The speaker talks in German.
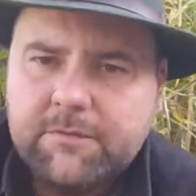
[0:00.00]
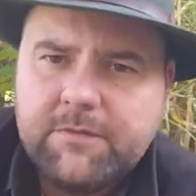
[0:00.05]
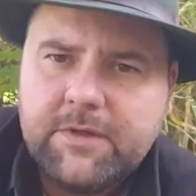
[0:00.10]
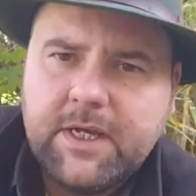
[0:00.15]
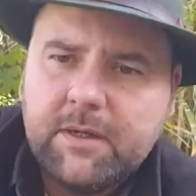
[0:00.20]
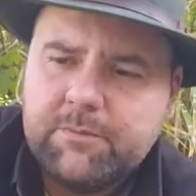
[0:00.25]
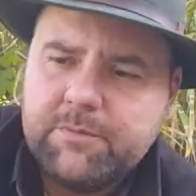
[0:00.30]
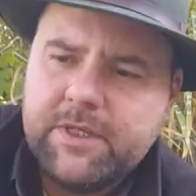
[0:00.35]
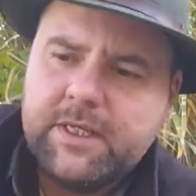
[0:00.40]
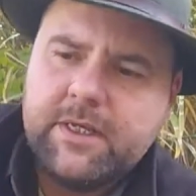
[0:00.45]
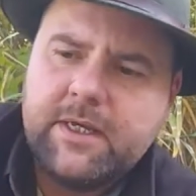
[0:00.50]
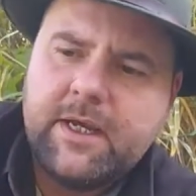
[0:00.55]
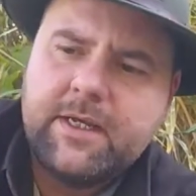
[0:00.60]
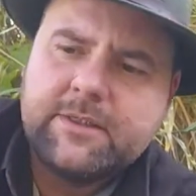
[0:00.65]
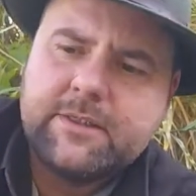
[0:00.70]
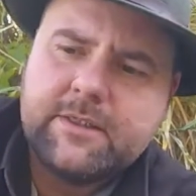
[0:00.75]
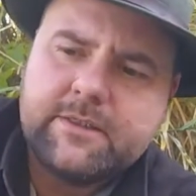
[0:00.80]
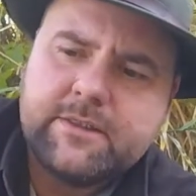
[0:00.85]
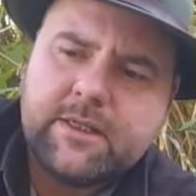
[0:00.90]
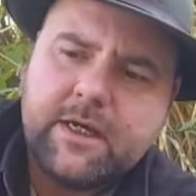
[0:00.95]
Wir haben hier
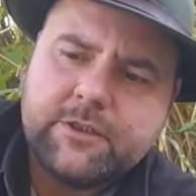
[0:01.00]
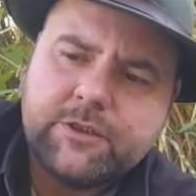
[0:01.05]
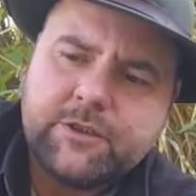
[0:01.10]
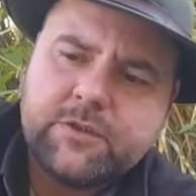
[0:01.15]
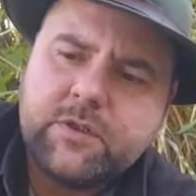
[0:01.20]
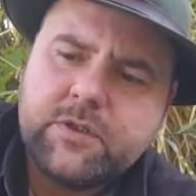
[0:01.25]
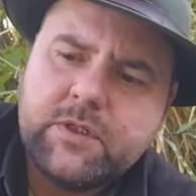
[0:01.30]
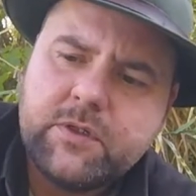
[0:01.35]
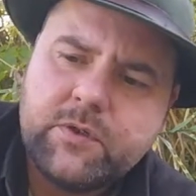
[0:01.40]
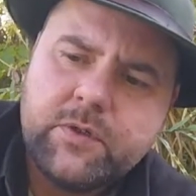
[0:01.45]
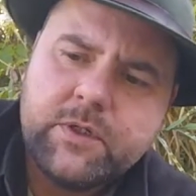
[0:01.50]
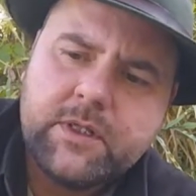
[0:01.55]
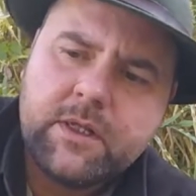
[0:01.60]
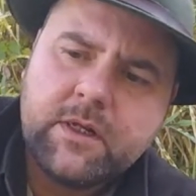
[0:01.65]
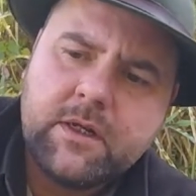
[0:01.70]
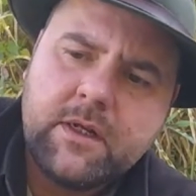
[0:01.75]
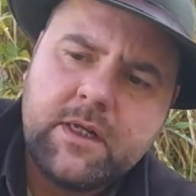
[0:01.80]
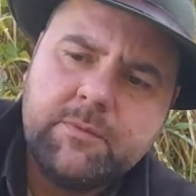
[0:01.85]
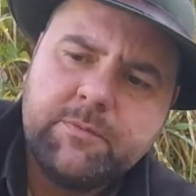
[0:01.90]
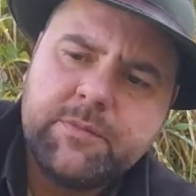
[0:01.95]
einen Taschen- oder
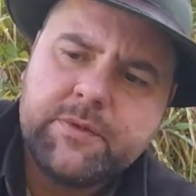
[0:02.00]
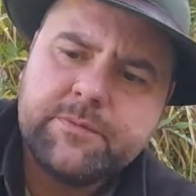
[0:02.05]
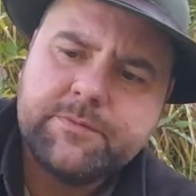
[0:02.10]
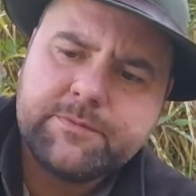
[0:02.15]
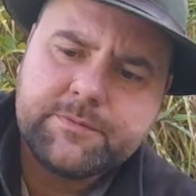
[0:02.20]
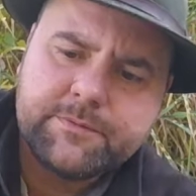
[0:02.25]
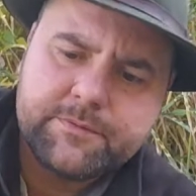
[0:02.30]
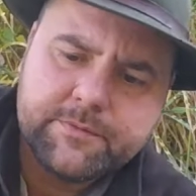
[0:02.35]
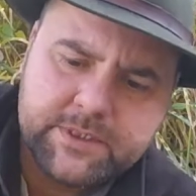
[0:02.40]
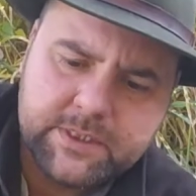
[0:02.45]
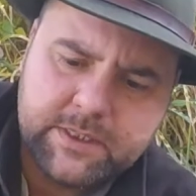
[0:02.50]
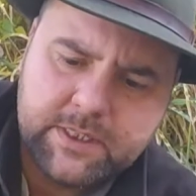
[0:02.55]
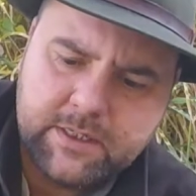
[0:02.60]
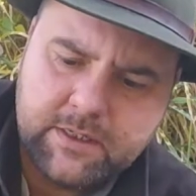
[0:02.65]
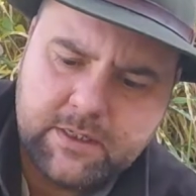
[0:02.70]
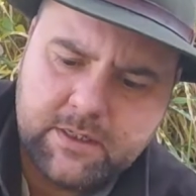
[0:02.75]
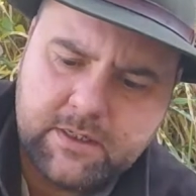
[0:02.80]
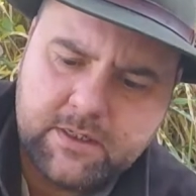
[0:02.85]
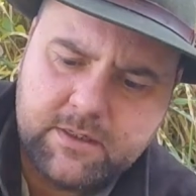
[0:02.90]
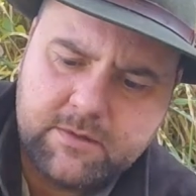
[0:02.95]
Gürtelclip
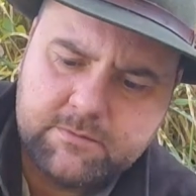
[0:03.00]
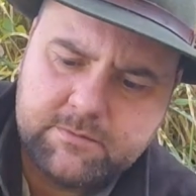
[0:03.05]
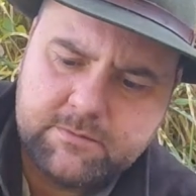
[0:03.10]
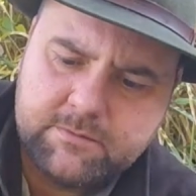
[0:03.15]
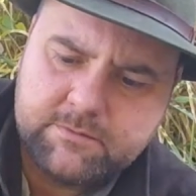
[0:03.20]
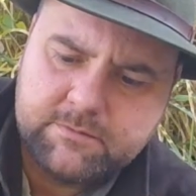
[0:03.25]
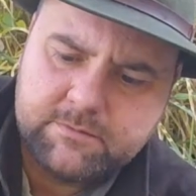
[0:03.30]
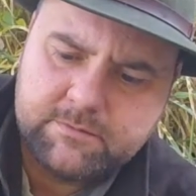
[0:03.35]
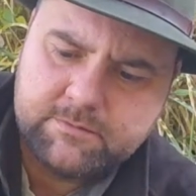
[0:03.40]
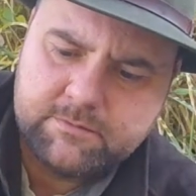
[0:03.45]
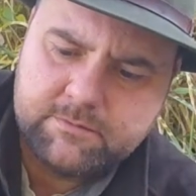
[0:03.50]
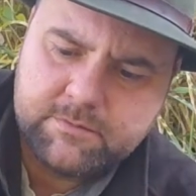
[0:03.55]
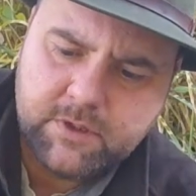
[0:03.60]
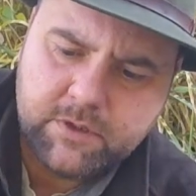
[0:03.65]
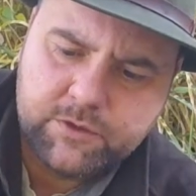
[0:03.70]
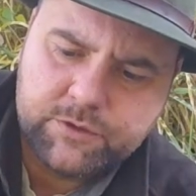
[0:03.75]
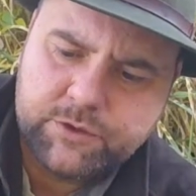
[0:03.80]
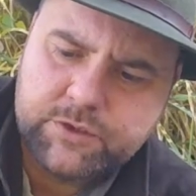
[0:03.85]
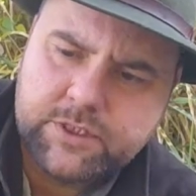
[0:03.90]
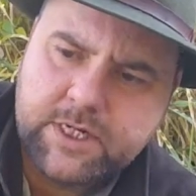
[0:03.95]
ähm,
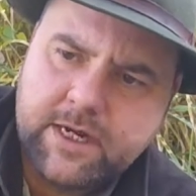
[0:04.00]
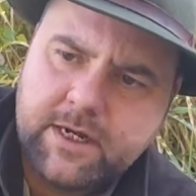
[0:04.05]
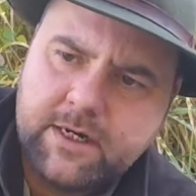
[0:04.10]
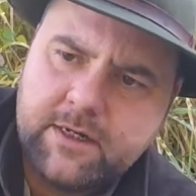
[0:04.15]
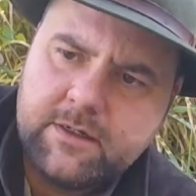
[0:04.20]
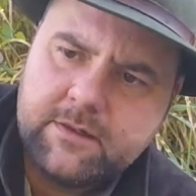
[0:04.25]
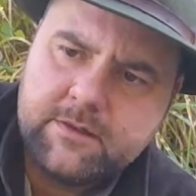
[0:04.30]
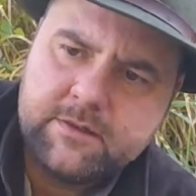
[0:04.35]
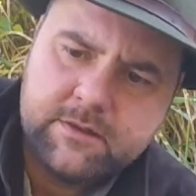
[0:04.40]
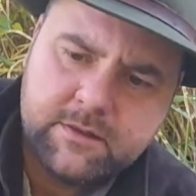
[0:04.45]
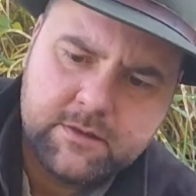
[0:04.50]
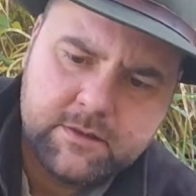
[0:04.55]
aus Stahl.